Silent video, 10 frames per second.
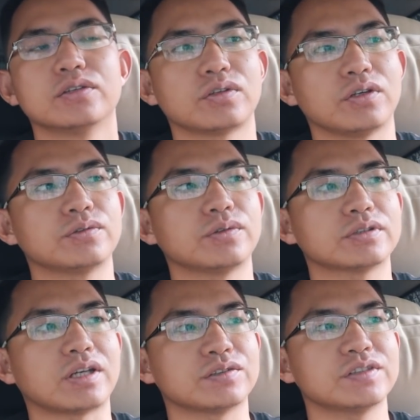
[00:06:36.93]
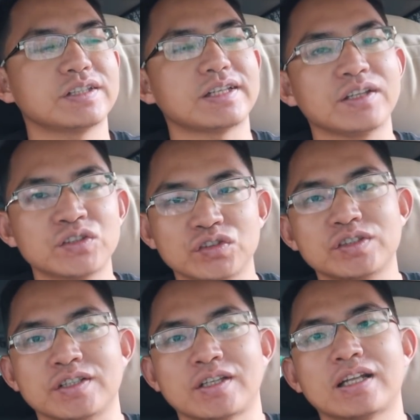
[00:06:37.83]
所以说导致现在一吃
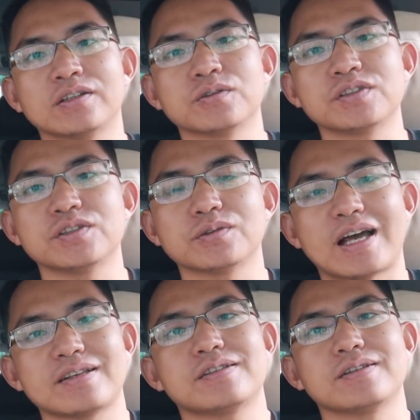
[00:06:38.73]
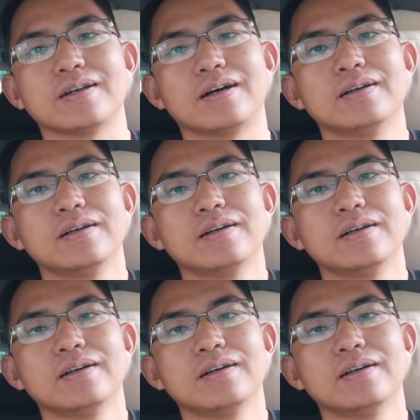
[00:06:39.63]
其他的东西就拉稀了。